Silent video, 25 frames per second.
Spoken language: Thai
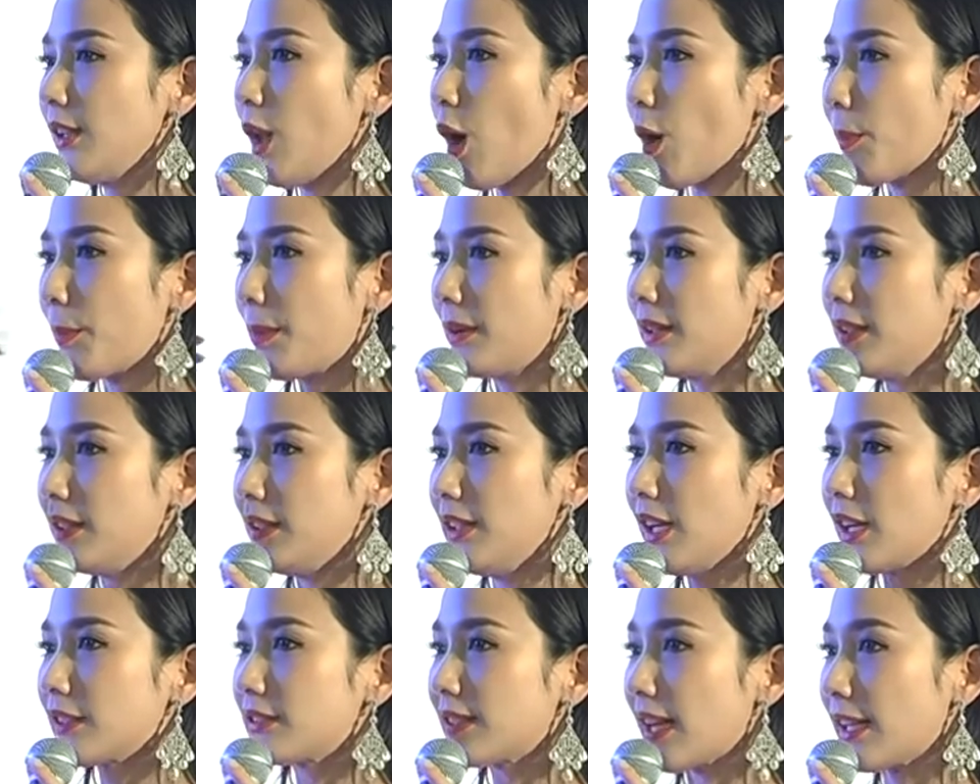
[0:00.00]
มาว่างบ
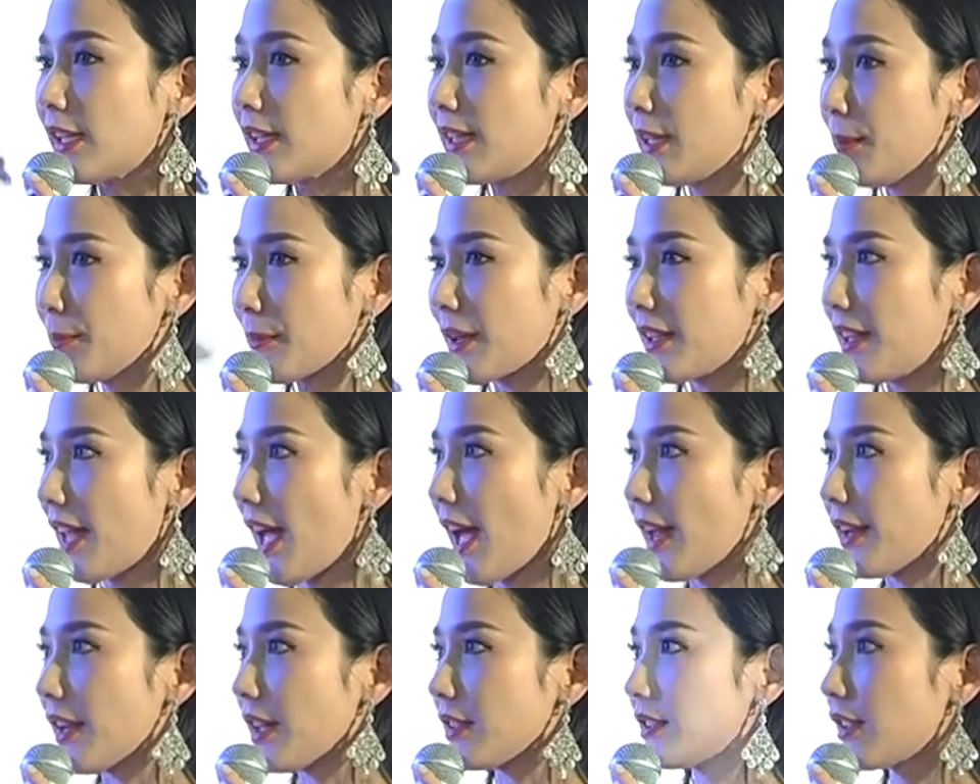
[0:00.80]
บานปลายเนี่ย
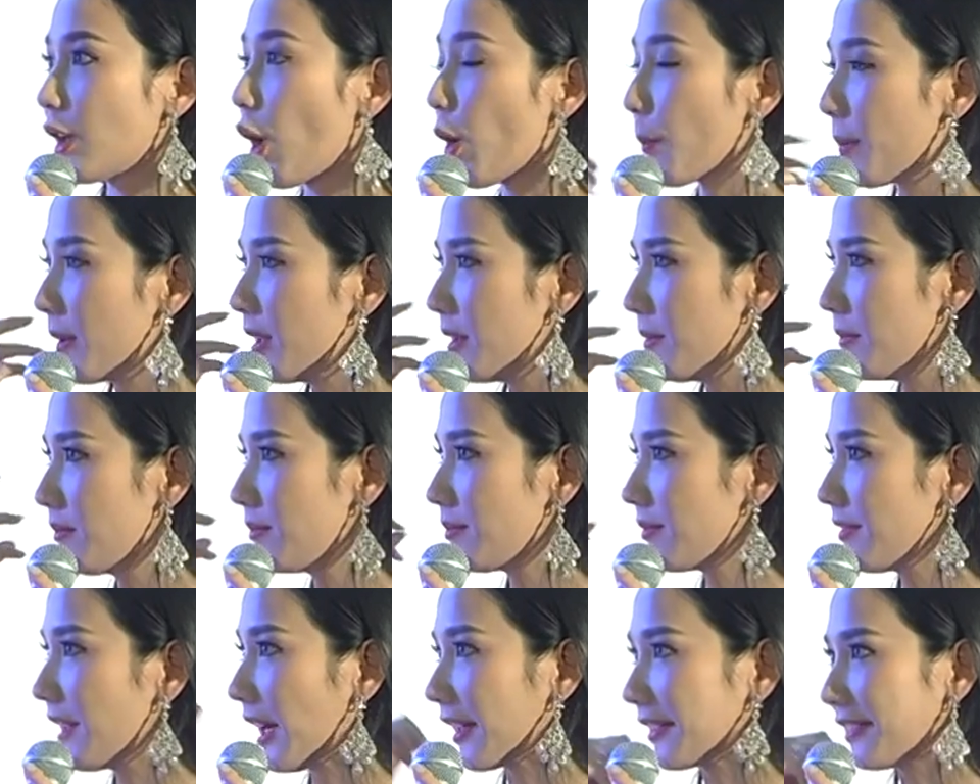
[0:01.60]
เจ้าตัวบอกว่าบาน
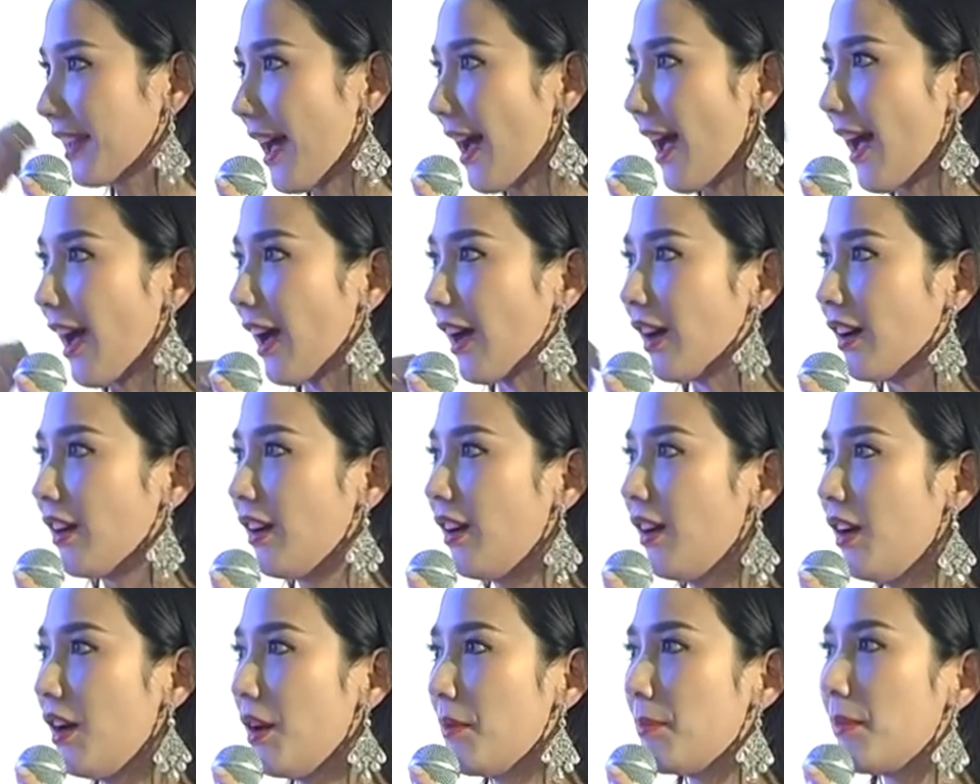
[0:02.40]
ปลายจริงค่ะ
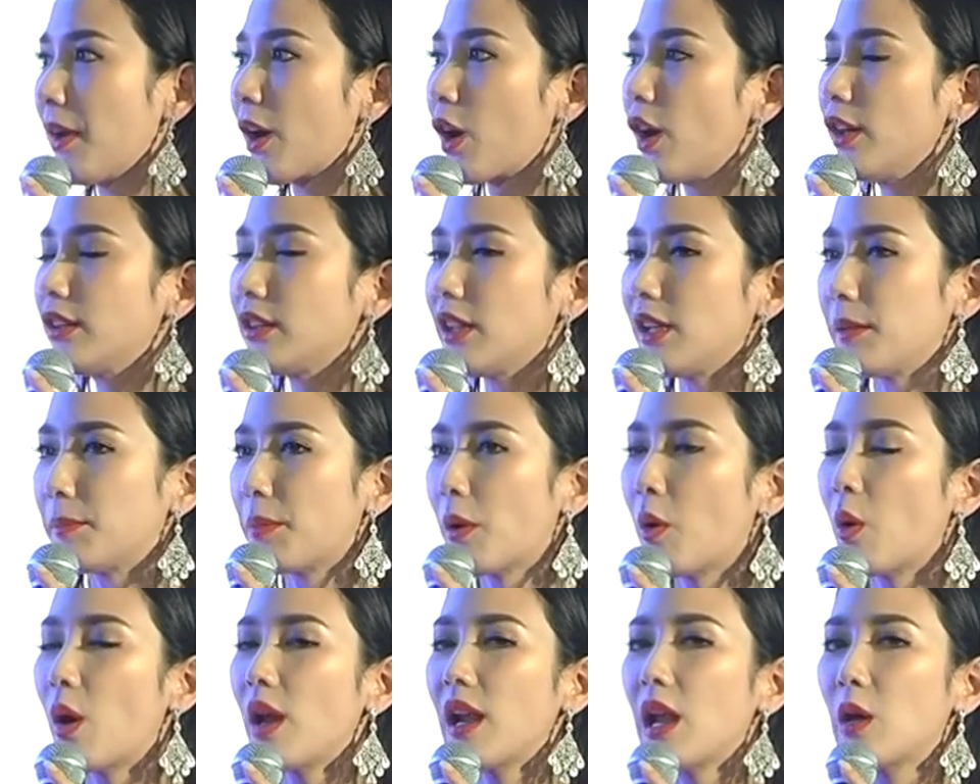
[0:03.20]
แต่ไม่ขอระ
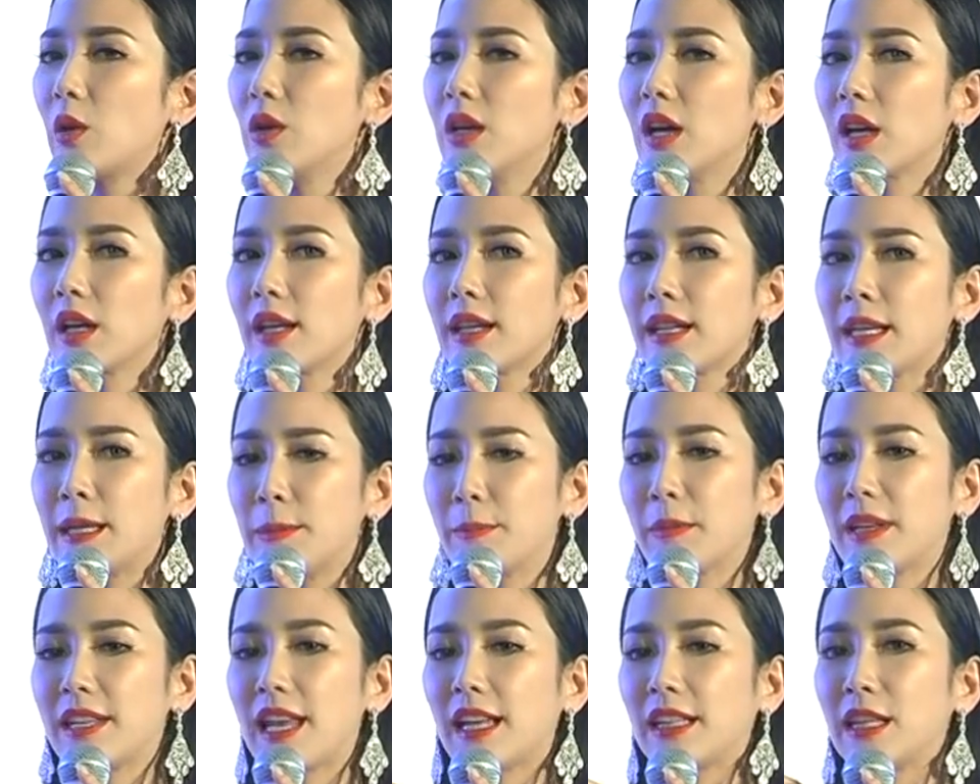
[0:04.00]
บุตัวเลขว่าเท่า
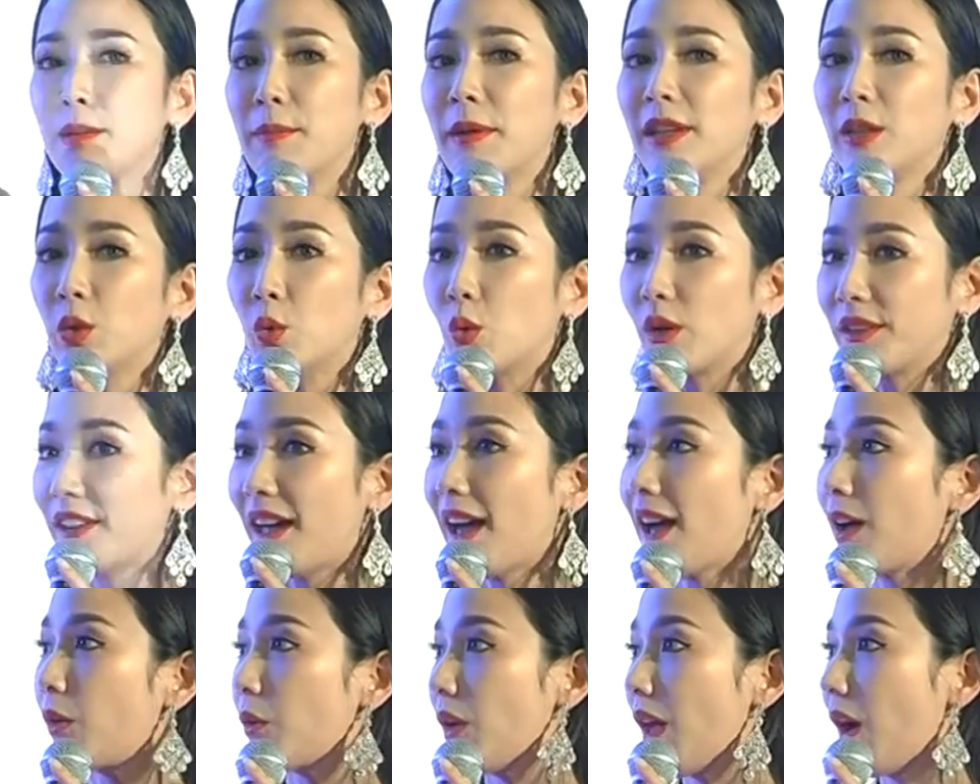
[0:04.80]
ไหร่ แจ้ง
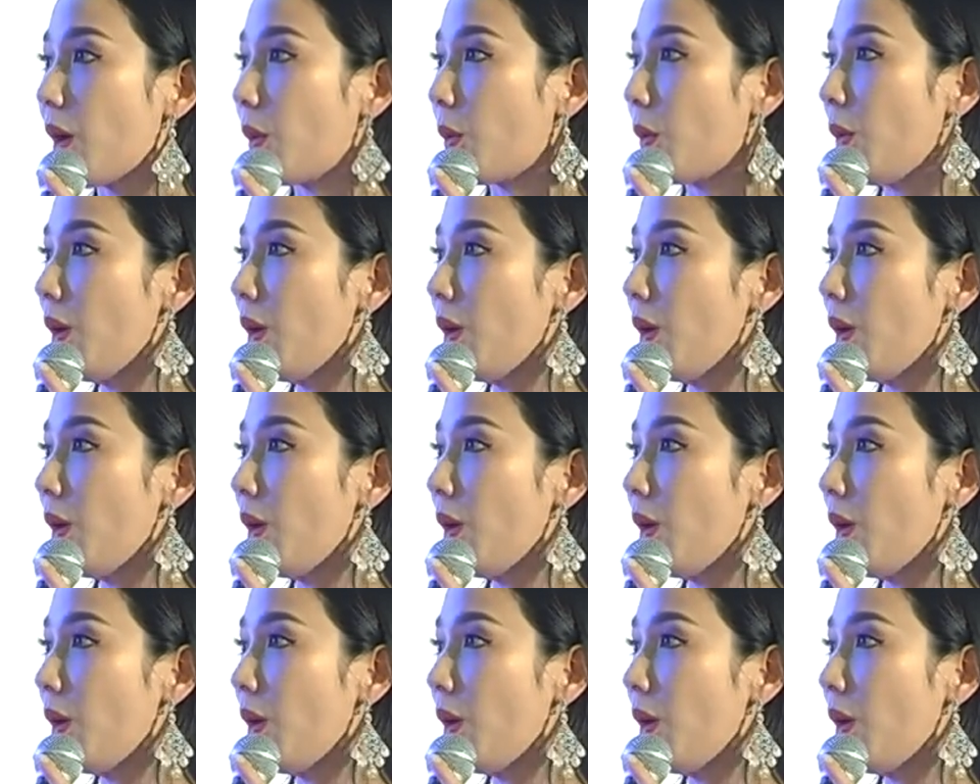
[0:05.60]
ว่ามีห้อง